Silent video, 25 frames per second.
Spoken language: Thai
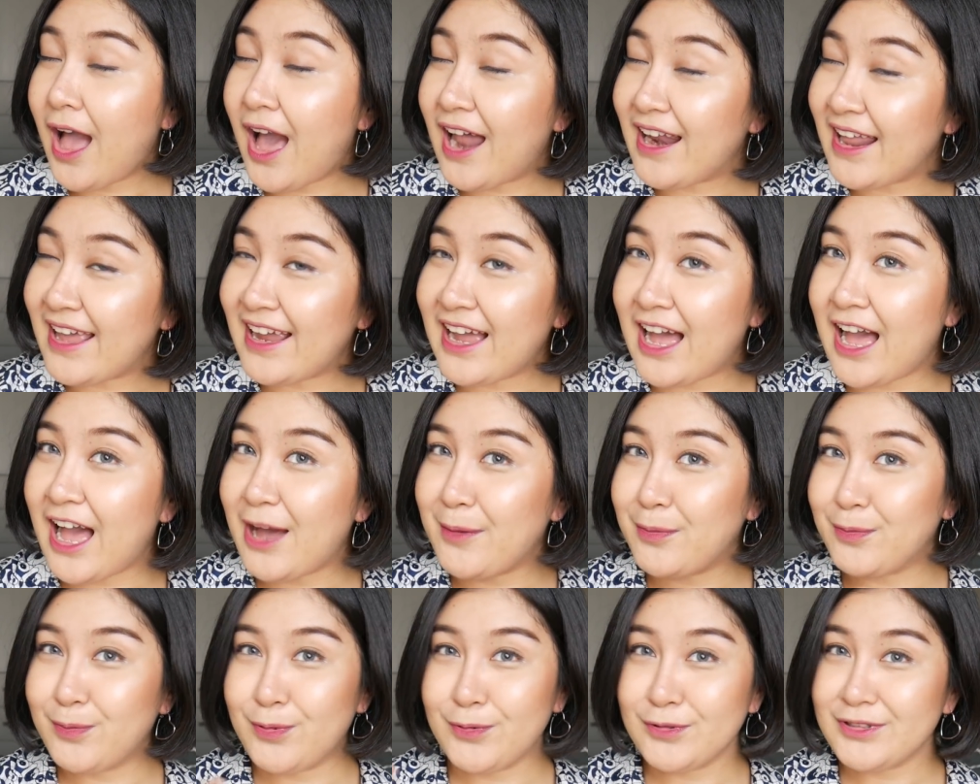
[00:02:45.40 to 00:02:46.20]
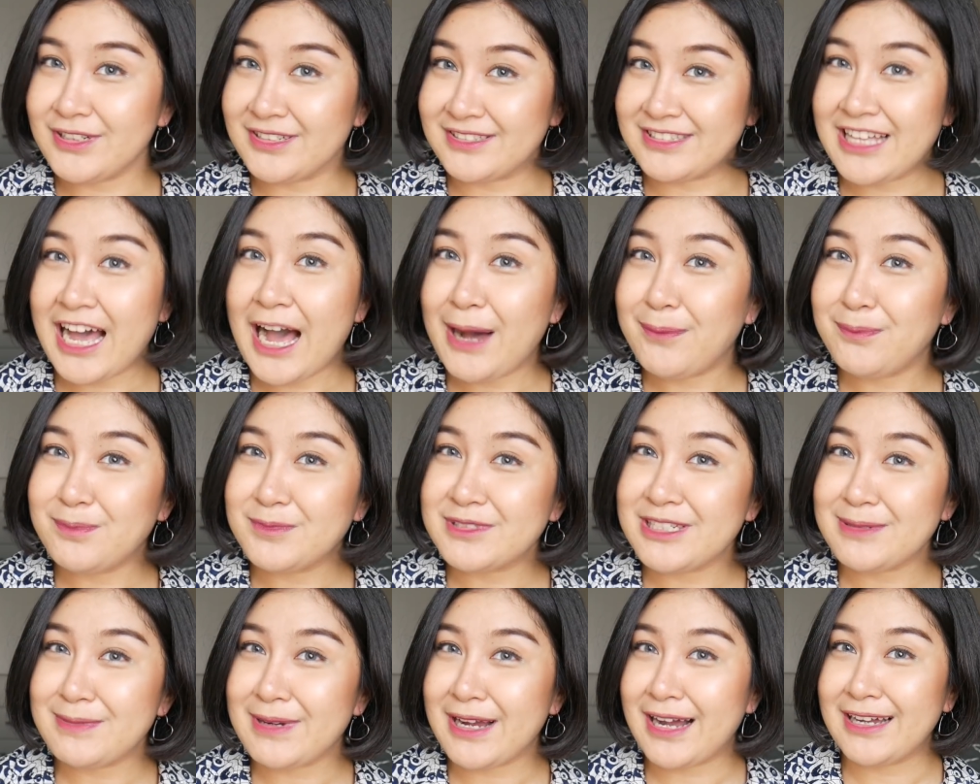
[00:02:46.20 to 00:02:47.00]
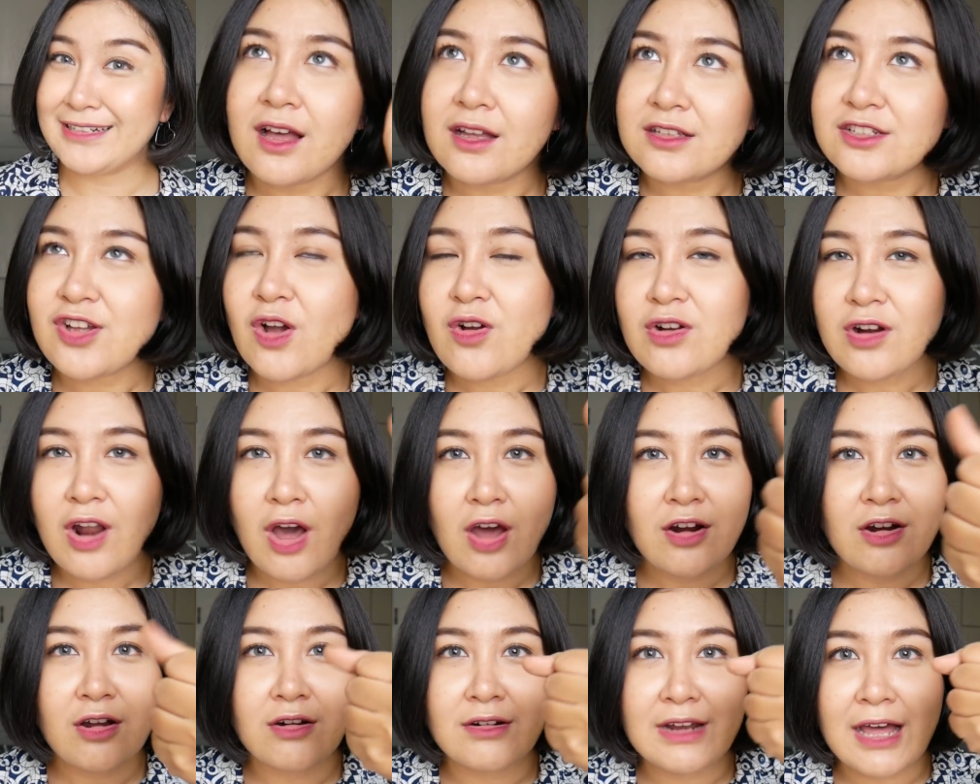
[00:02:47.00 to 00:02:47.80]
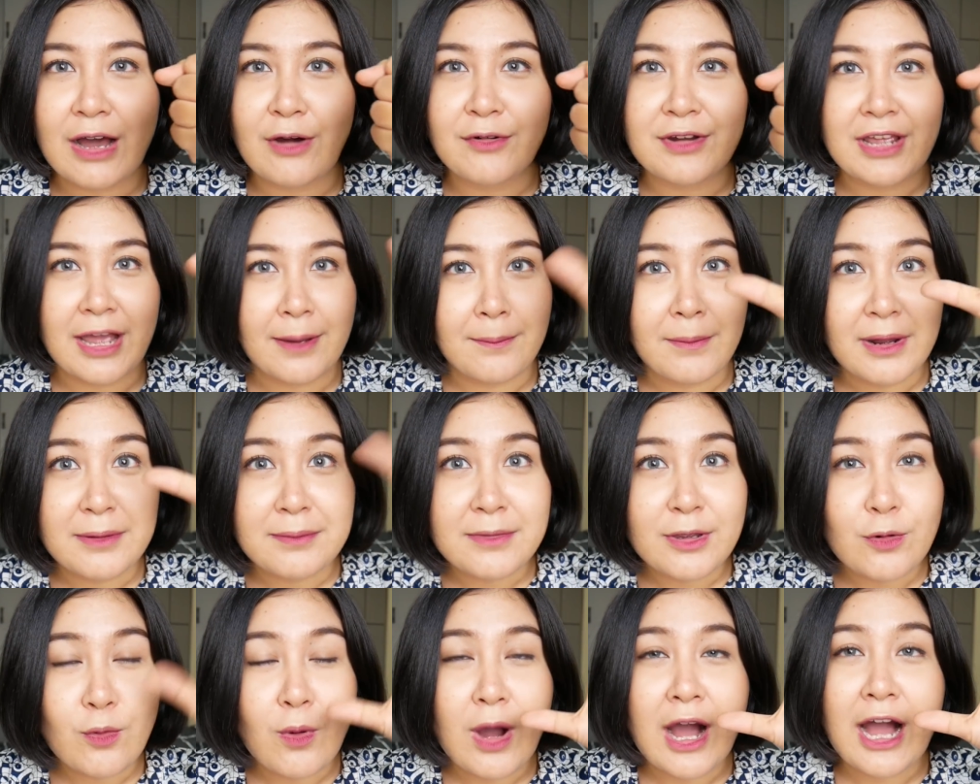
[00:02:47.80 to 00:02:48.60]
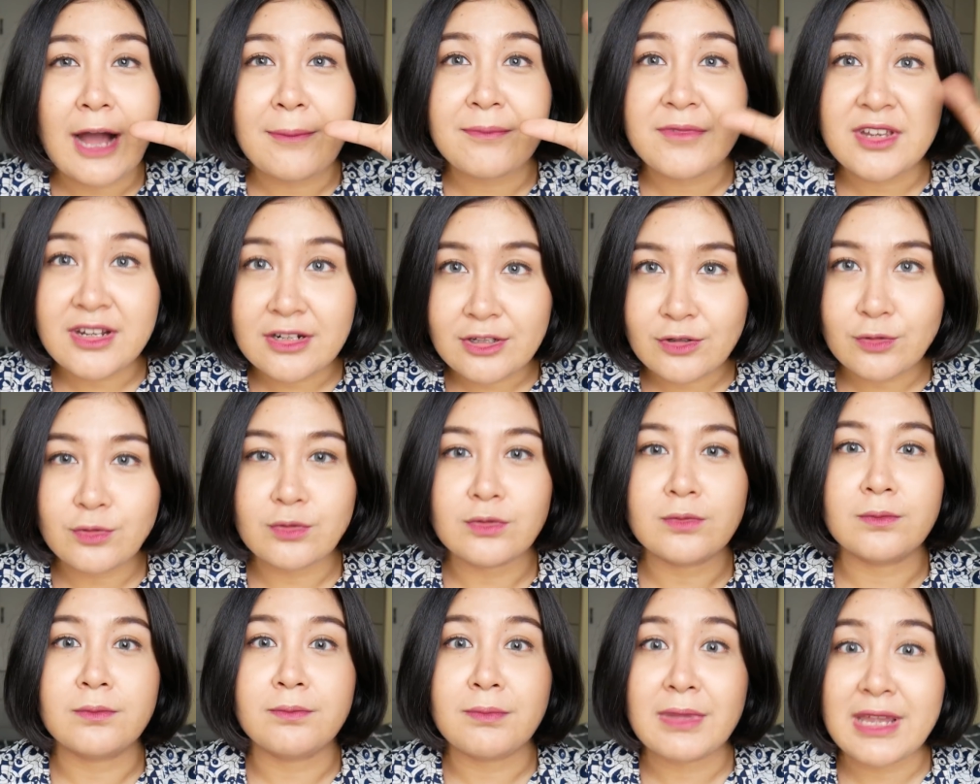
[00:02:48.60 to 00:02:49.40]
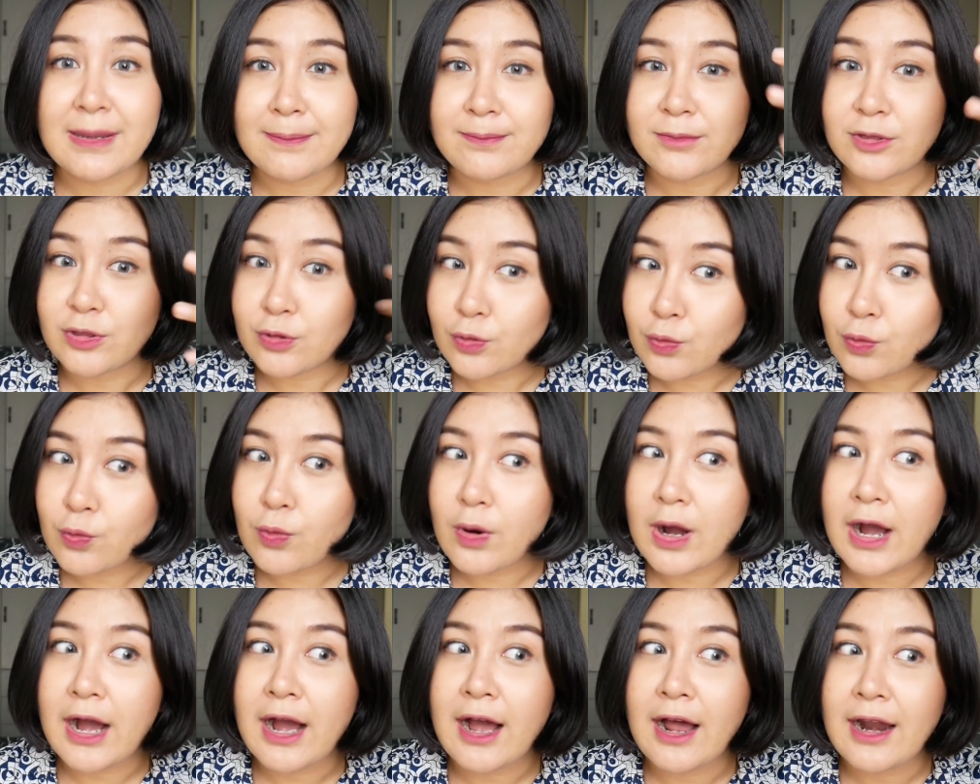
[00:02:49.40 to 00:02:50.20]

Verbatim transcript: อะไรคะพูดถึงถ้ำใช่ไหมคะช่องคลอดของเราเนี่ยมันมีความยืดหยุ่นบีบตัว